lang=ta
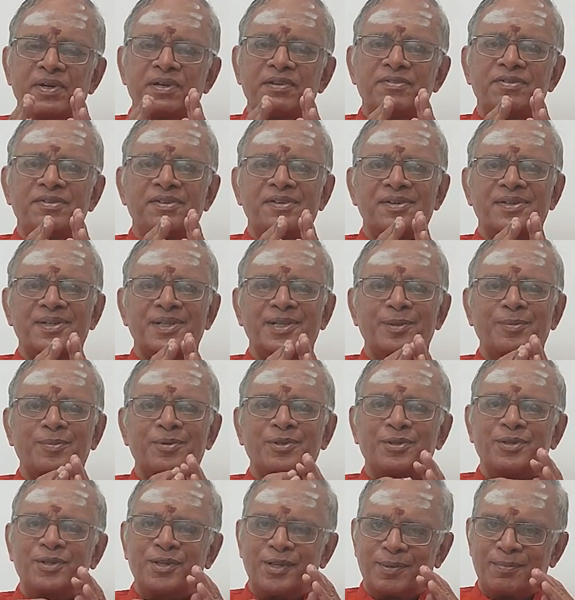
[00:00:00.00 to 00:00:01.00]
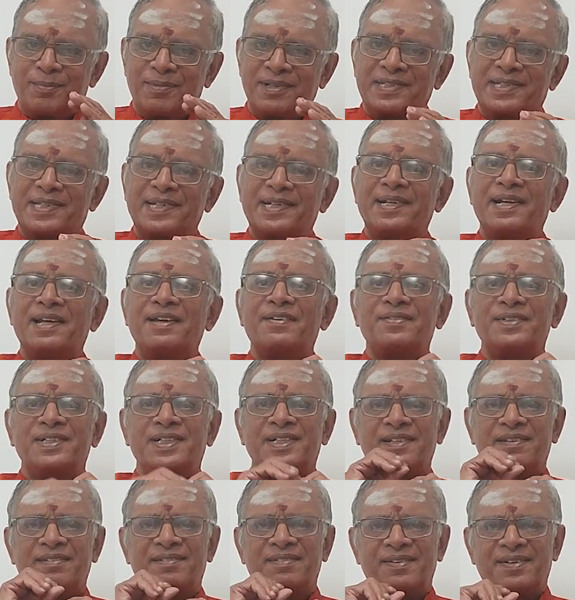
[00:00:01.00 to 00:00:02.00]
பேசிகிட்டு இருந்தபோது நம்ம
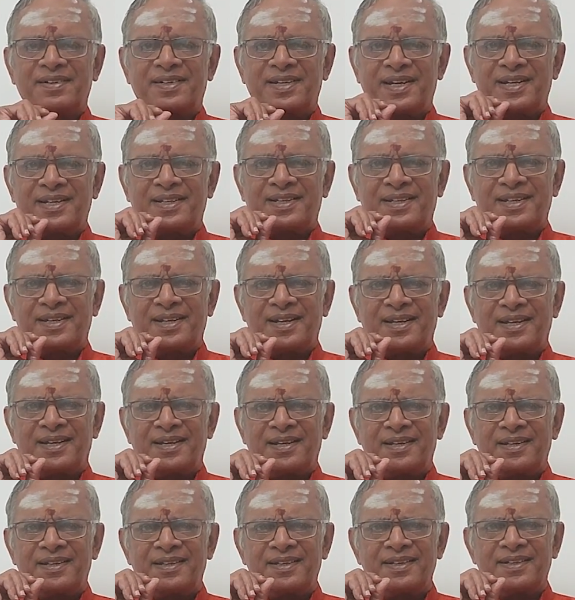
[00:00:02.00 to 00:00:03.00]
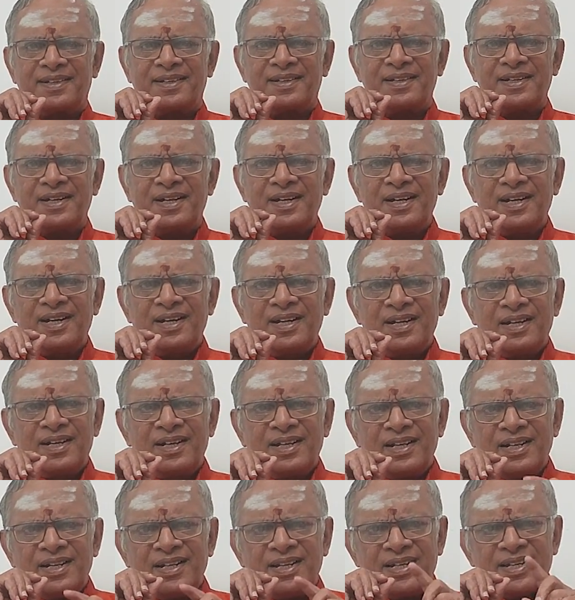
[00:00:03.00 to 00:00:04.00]
திருநாவுக்கர் சார் கேட்குறார்
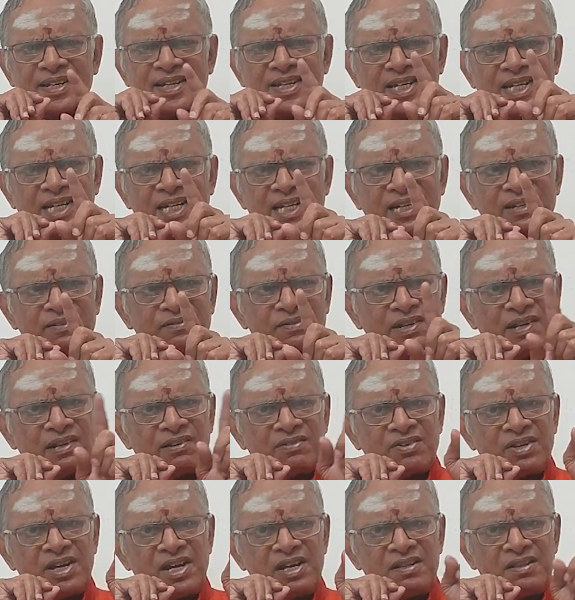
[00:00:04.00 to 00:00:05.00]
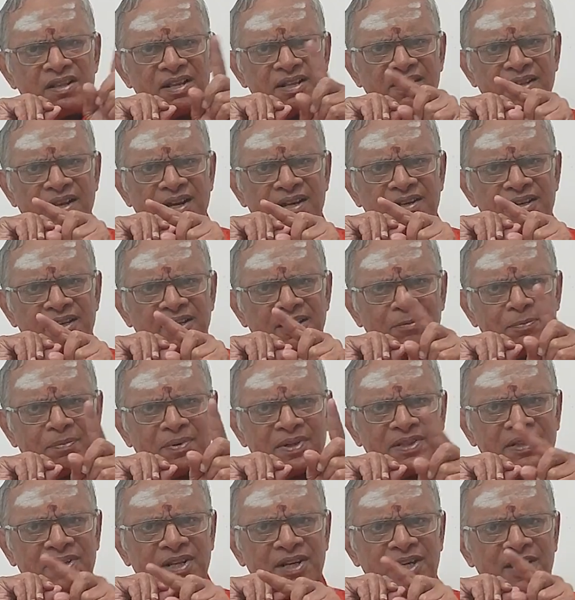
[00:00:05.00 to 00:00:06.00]
நீவிர் செய்த தண்ணீர்
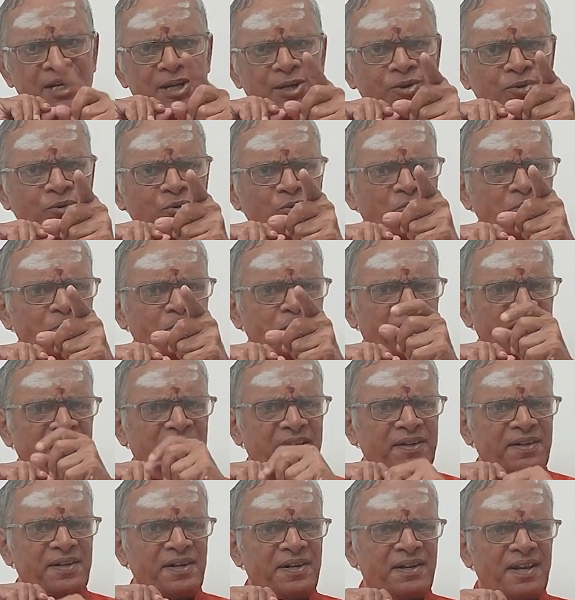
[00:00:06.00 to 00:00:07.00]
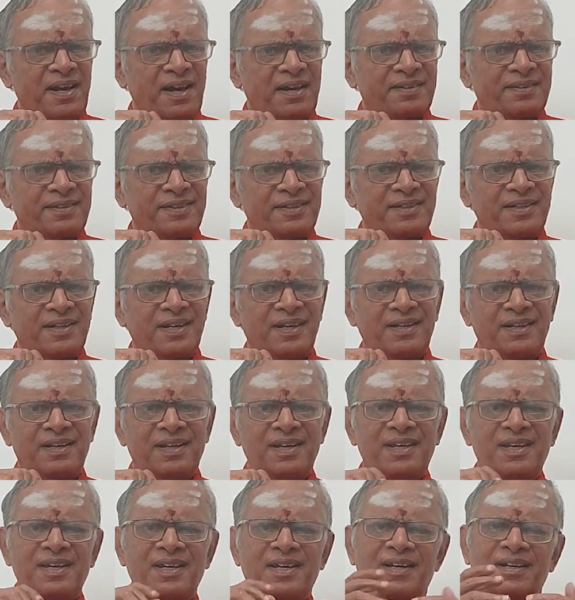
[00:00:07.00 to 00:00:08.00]
பந்தலில் நும் பேர் இடாது
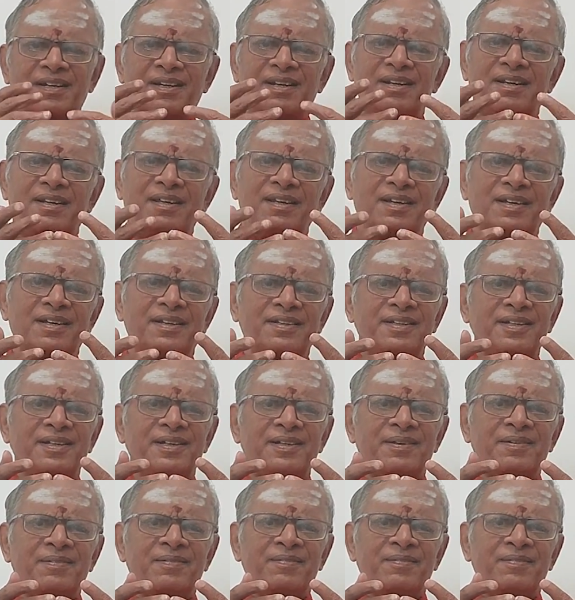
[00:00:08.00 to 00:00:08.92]
என்னையா என்னையா அது